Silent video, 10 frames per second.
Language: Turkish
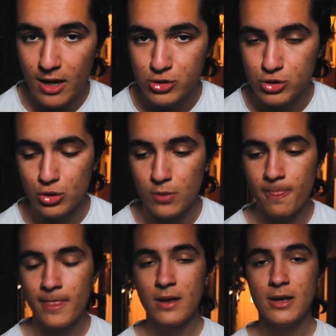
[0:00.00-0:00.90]
karşılıyor.
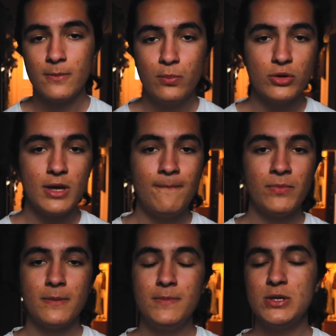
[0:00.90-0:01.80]

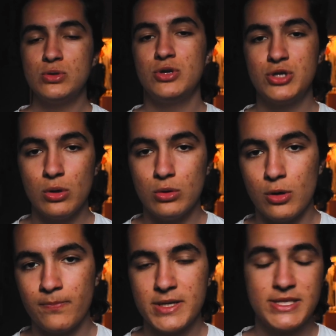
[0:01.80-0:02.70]
Burada bir sürü şey oluyor.